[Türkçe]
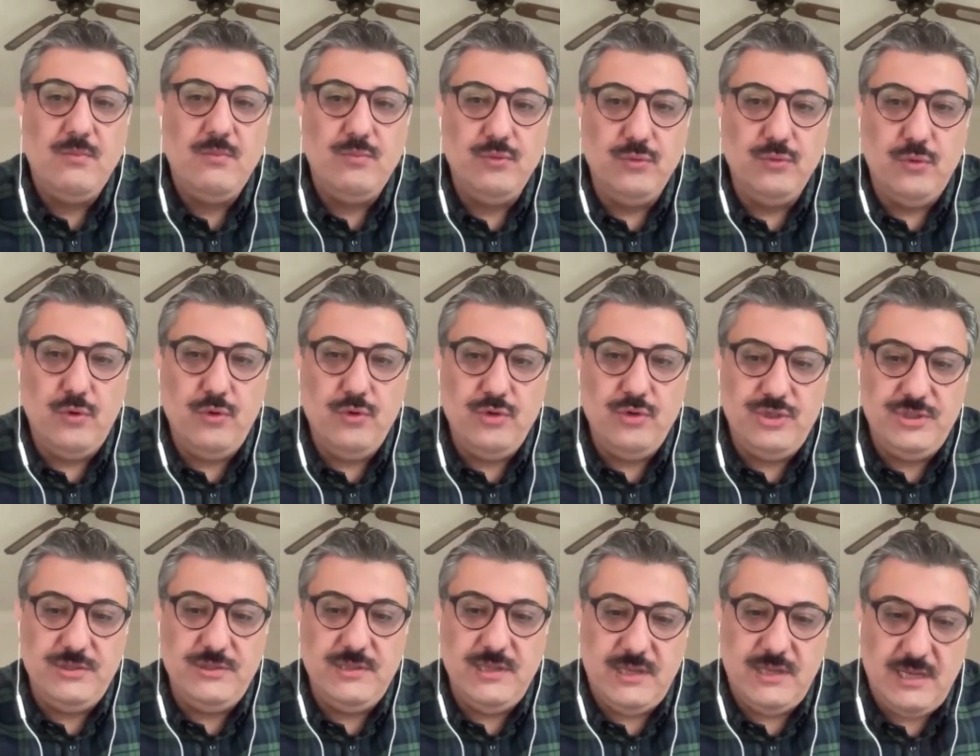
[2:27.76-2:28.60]
bu
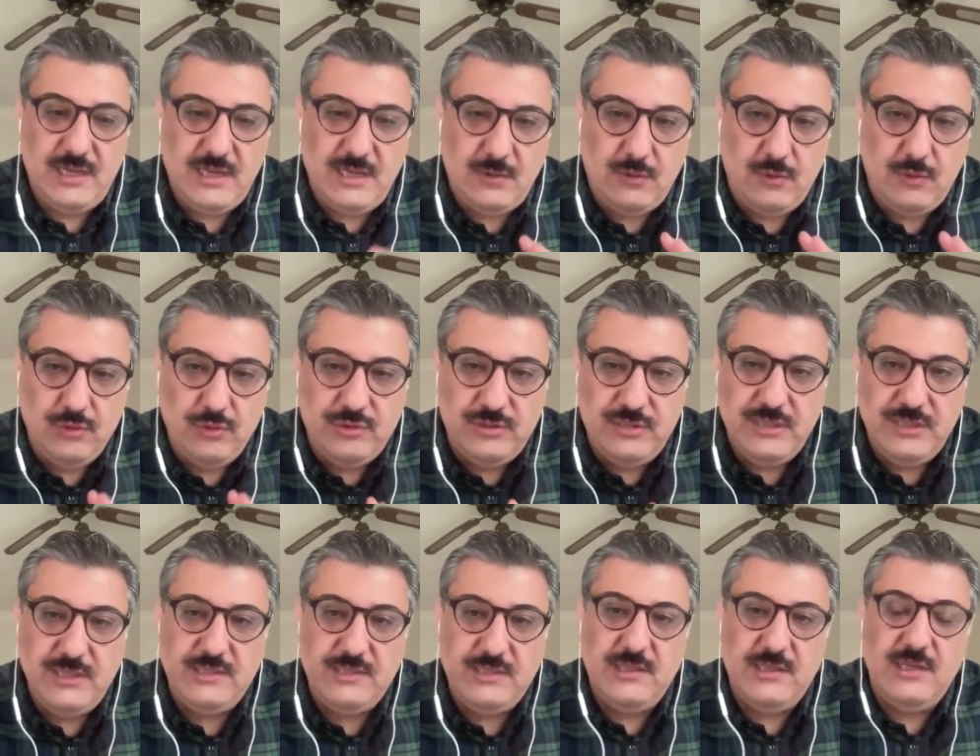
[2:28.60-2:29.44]
ölç daha
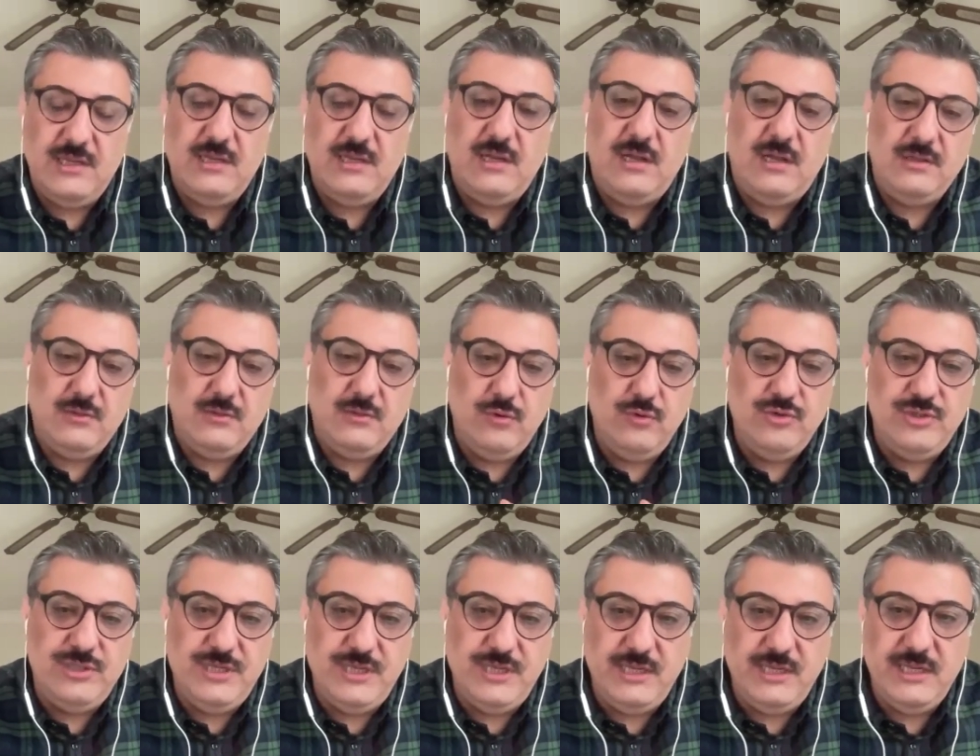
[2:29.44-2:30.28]
orta ya da alt
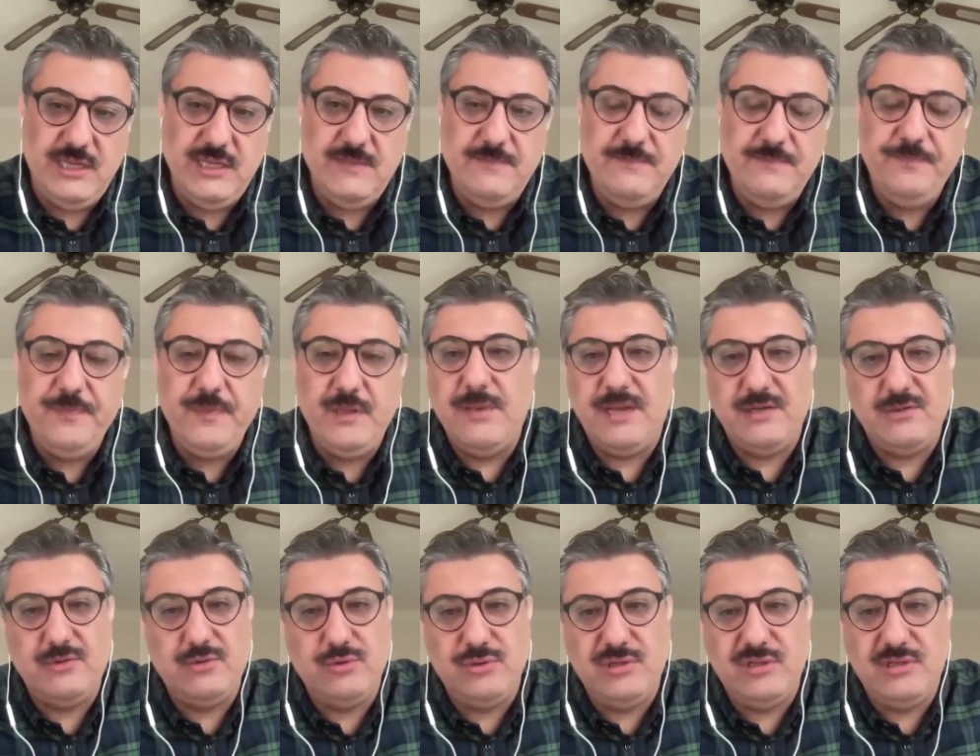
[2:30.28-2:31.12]
ölçekli
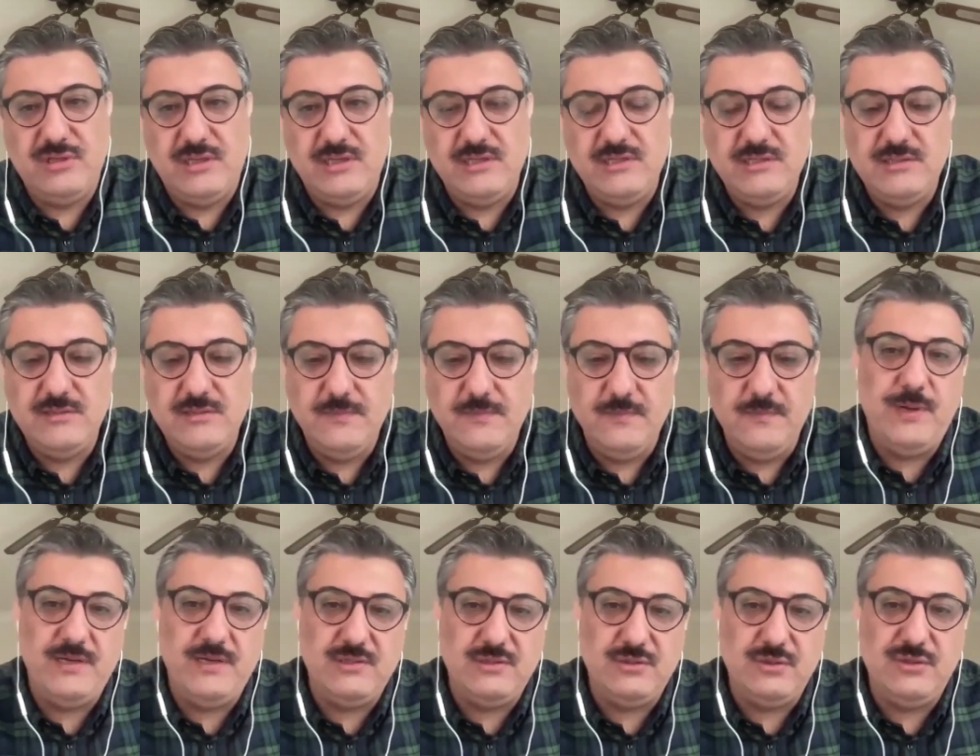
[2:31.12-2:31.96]
personalar,
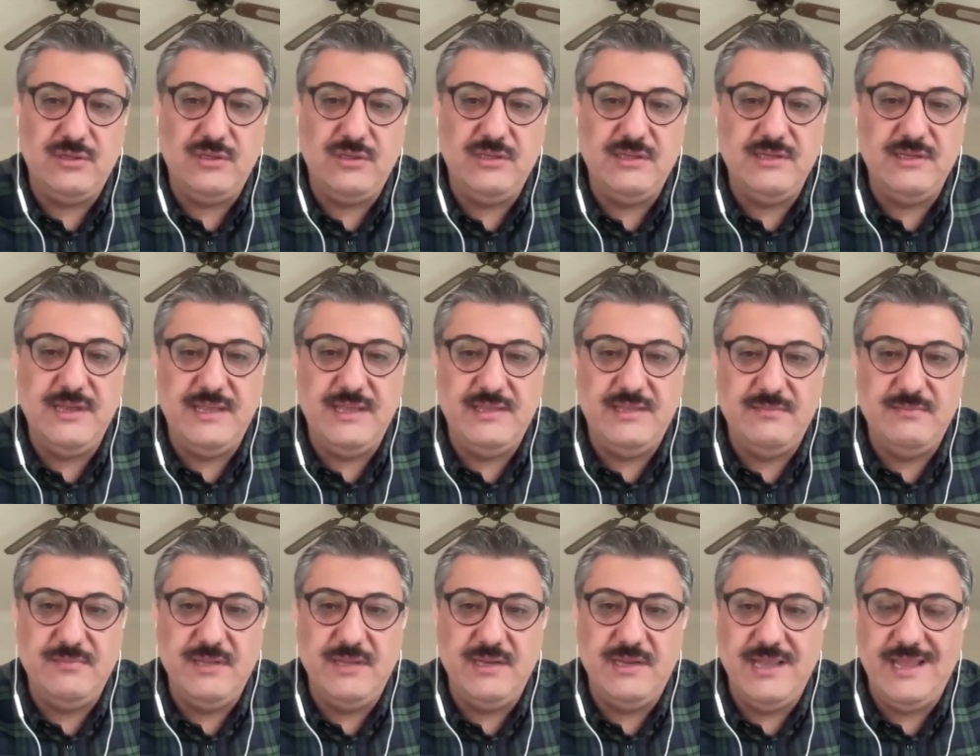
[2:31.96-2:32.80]
personaların
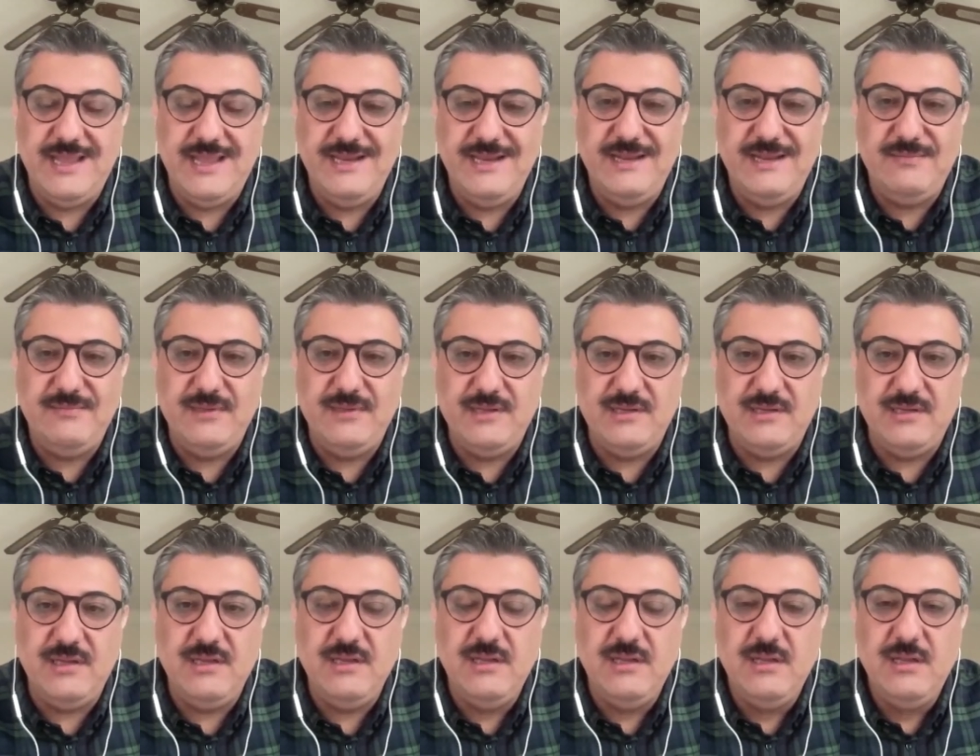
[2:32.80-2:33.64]
edimleri,
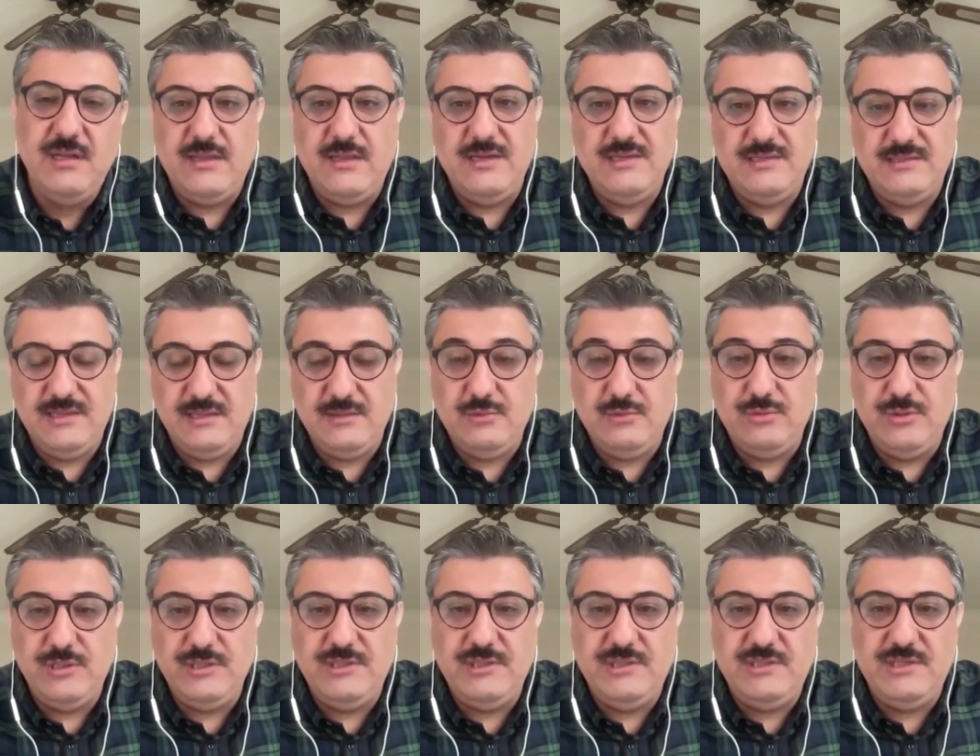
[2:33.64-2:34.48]
eylemleri tarihsel
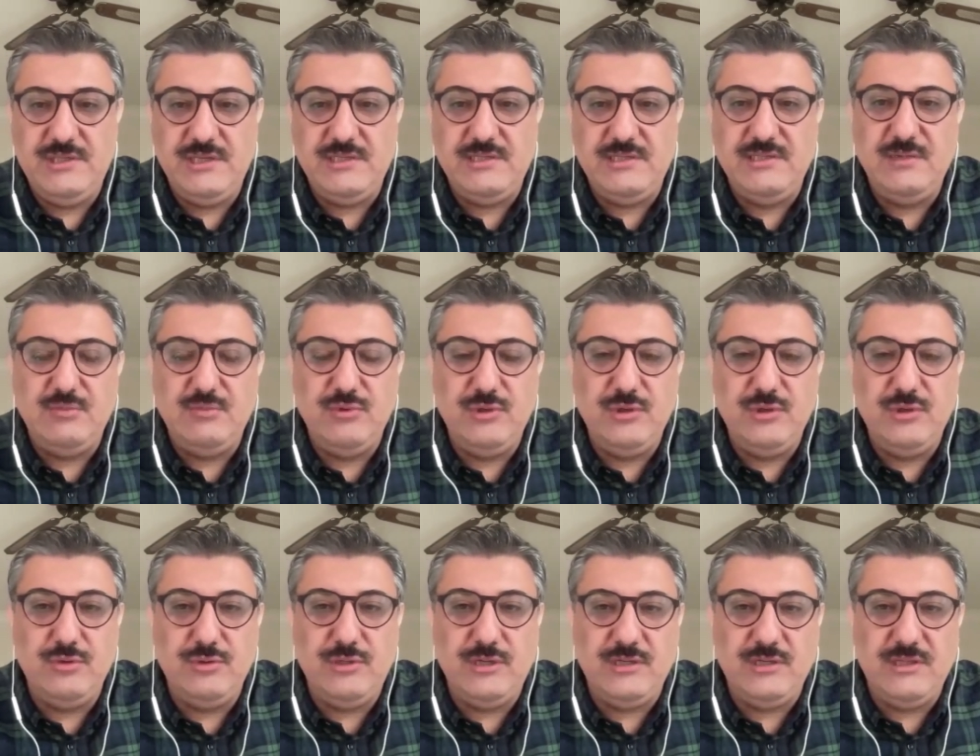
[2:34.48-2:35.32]
süreç içerisinde
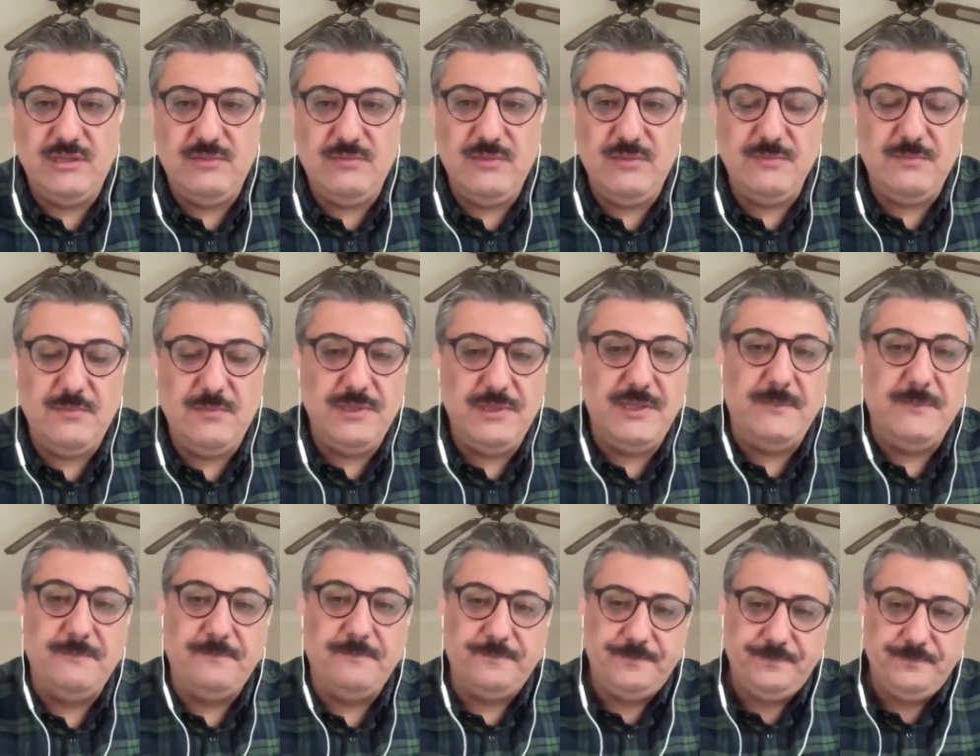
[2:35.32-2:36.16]
bunlara odaklanmak
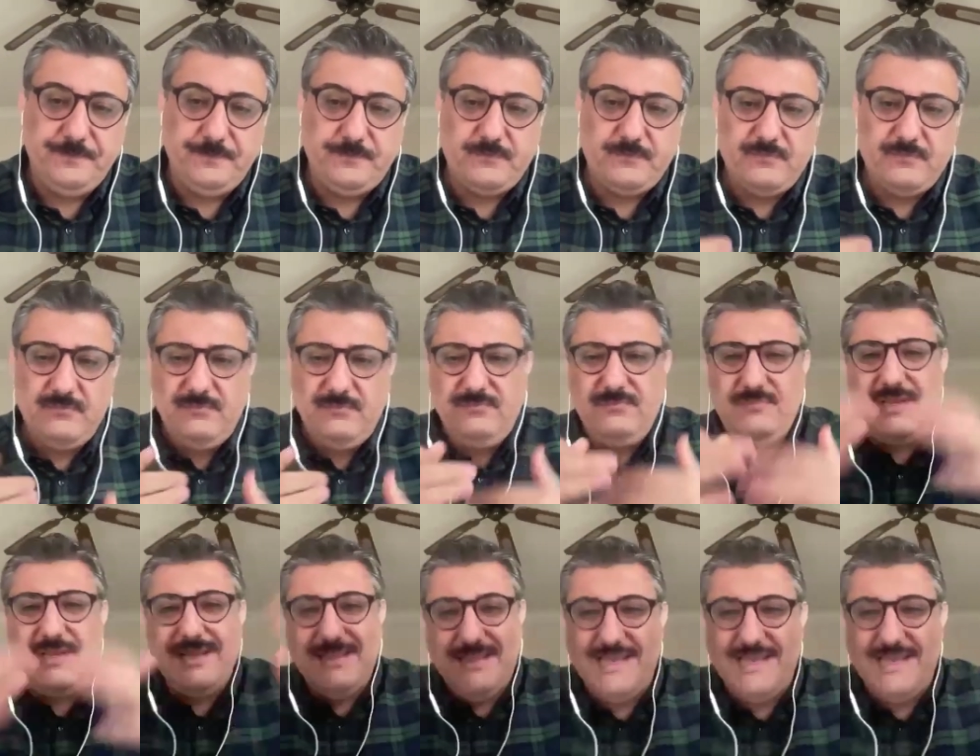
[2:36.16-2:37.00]
bana
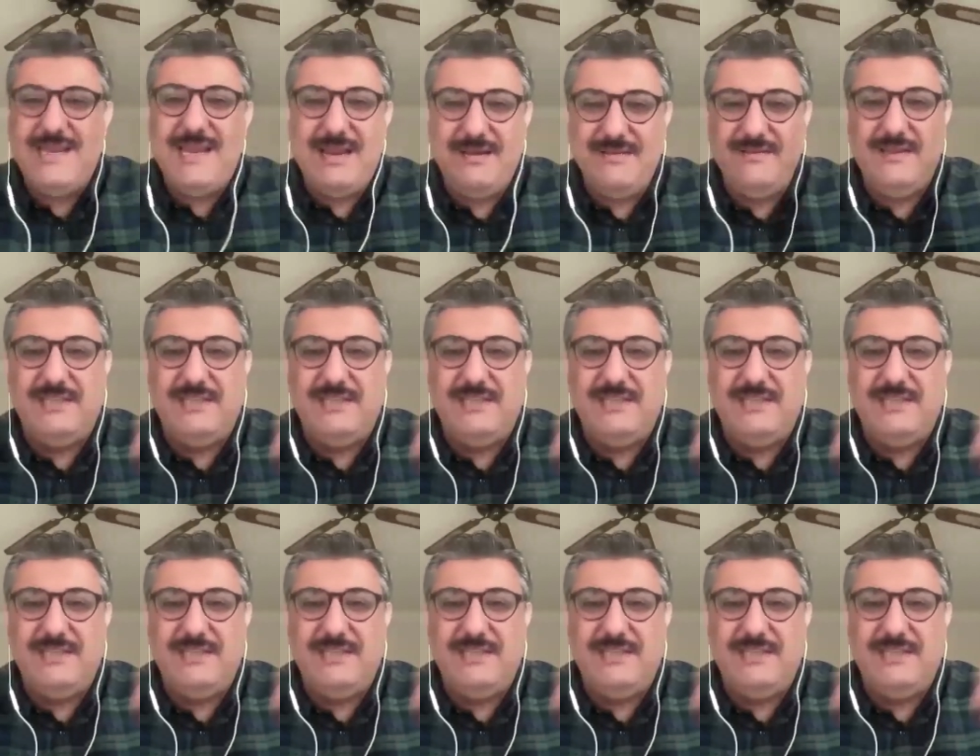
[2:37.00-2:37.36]
genel